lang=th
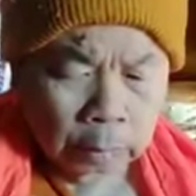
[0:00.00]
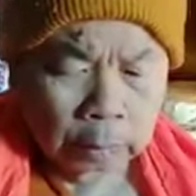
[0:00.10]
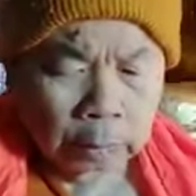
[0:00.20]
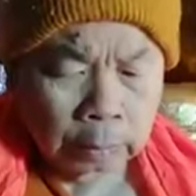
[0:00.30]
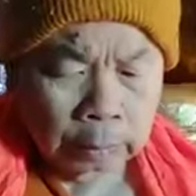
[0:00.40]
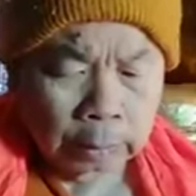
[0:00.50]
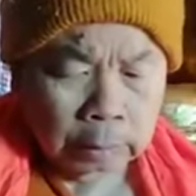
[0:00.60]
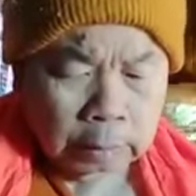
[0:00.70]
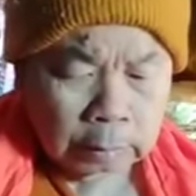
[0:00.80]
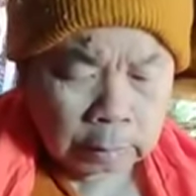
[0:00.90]
อ่าข้อเดีย
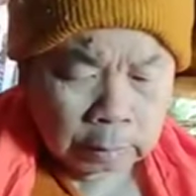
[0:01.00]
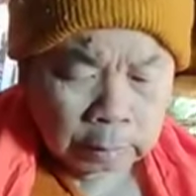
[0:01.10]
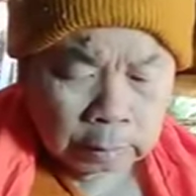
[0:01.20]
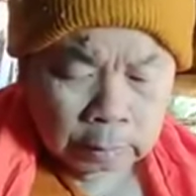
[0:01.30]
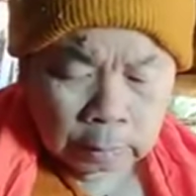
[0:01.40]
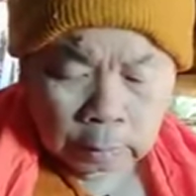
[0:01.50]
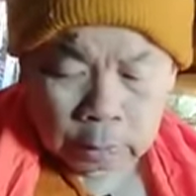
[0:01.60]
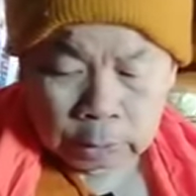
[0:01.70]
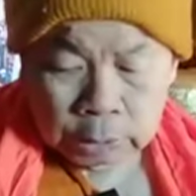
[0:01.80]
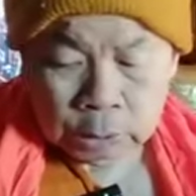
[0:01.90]
ว
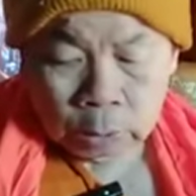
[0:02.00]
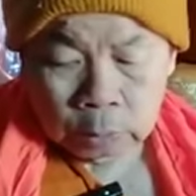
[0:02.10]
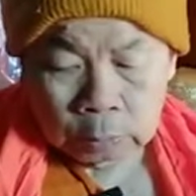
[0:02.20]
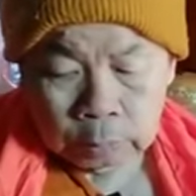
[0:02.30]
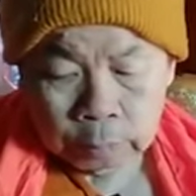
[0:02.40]
ข้อที่สอง